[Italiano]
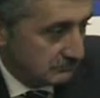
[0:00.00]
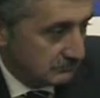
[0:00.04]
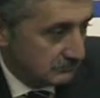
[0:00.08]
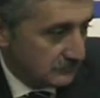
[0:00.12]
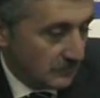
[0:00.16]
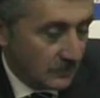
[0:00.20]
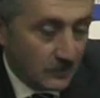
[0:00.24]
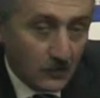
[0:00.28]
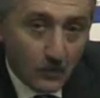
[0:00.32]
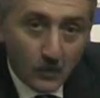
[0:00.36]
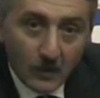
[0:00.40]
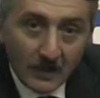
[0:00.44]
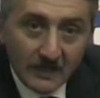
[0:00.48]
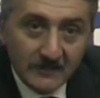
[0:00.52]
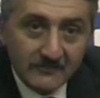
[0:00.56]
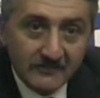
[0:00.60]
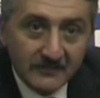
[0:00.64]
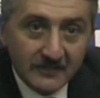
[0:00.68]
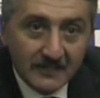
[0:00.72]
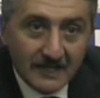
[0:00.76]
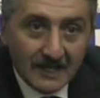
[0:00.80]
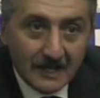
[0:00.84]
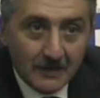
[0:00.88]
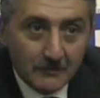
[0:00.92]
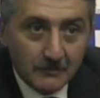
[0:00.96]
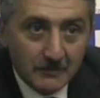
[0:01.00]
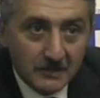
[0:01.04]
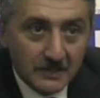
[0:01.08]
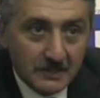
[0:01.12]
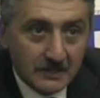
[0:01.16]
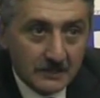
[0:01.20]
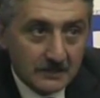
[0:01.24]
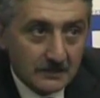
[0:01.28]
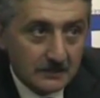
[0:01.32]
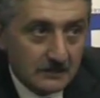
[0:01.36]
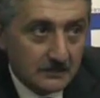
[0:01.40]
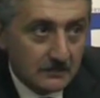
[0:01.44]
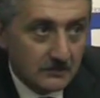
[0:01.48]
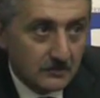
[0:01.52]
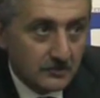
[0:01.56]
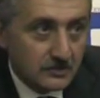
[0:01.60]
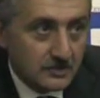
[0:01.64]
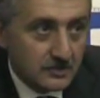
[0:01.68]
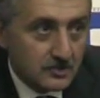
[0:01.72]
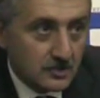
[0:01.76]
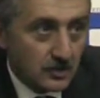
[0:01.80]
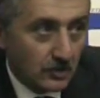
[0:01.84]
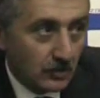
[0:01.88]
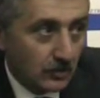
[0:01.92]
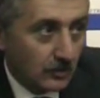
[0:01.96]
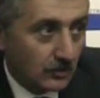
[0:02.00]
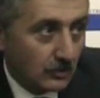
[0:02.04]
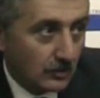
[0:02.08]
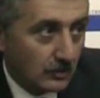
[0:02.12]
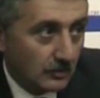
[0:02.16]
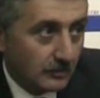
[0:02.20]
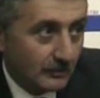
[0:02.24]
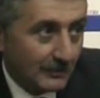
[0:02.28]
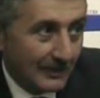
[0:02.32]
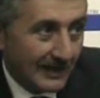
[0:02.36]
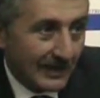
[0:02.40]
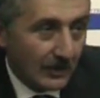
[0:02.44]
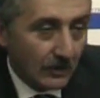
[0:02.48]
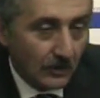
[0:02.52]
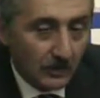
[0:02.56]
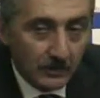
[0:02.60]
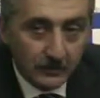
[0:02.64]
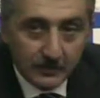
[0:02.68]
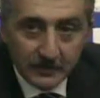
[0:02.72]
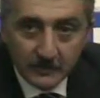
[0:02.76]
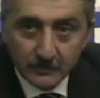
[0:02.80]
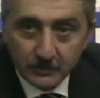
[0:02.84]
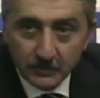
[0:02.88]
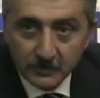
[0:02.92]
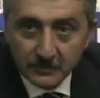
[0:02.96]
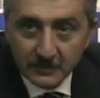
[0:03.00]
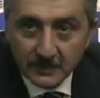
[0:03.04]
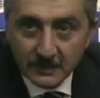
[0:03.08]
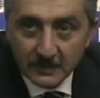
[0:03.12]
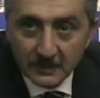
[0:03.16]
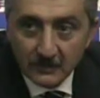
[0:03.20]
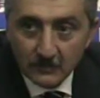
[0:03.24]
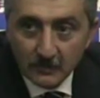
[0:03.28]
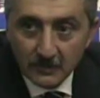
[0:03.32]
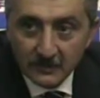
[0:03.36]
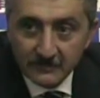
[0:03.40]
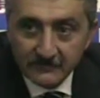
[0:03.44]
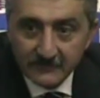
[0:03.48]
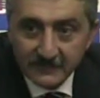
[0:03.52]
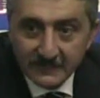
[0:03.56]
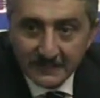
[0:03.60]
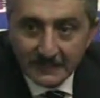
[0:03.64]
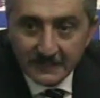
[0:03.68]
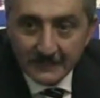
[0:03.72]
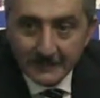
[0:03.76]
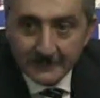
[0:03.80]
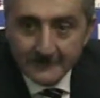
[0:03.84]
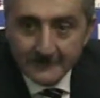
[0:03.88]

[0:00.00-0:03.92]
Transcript: inqualificabile, non ci sono parole per poterla qualificare,